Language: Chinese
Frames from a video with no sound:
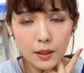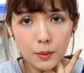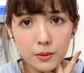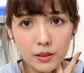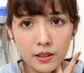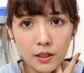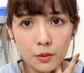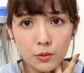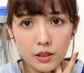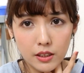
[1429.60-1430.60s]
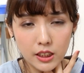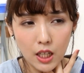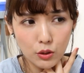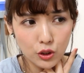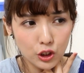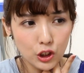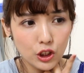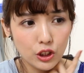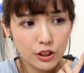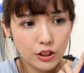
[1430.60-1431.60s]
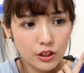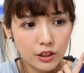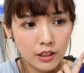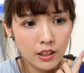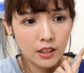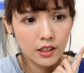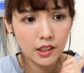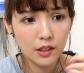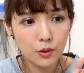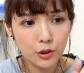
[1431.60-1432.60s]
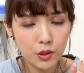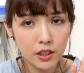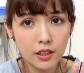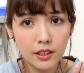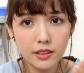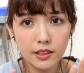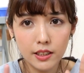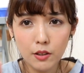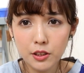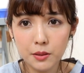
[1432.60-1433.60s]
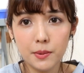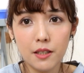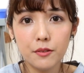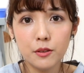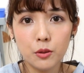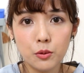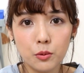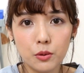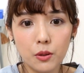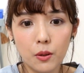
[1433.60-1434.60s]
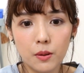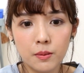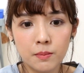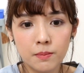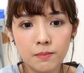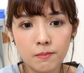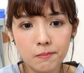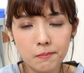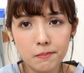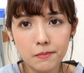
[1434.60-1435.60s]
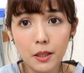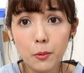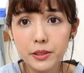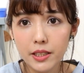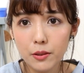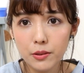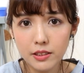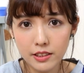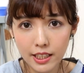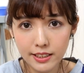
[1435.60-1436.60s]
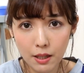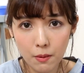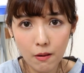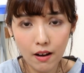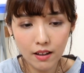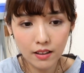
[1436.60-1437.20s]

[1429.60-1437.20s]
我今天录了一小时，我希望可以剪到十八分钟左右，但我现在又一直在讲话，